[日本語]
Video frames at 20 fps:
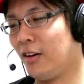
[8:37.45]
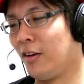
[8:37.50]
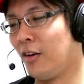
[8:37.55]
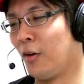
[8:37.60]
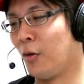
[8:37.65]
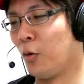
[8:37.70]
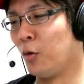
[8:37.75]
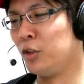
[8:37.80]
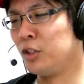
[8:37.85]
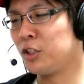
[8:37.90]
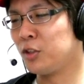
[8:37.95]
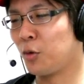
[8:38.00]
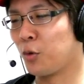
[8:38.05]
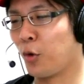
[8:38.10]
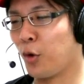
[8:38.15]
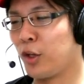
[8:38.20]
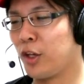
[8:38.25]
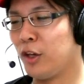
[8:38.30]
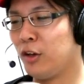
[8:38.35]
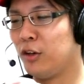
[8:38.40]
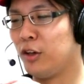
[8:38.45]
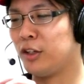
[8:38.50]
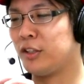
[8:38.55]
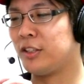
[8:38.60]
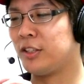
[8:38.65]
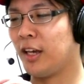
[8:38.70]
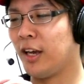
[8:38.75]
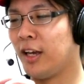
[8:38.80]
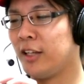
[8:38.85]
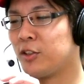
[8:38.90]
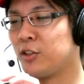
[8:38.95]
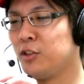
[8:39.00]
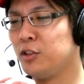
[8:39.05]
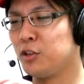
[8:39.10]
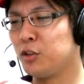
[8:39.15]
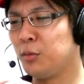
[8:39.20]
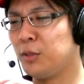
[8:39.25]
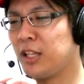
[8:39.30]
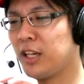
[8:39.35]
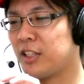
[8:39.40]
あお主のコイキング育成、
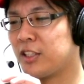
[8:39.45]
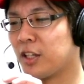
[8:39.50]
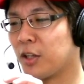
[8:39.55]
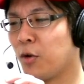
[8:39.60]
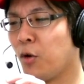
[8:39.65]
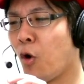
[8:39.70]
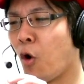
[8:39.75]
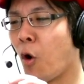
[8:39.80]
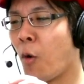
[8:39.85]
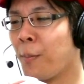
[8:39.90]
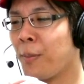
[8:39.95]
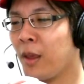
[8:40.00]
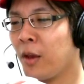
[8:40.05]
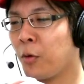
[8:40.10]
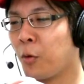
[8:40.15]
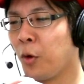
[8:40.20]
順調みたいじゃの、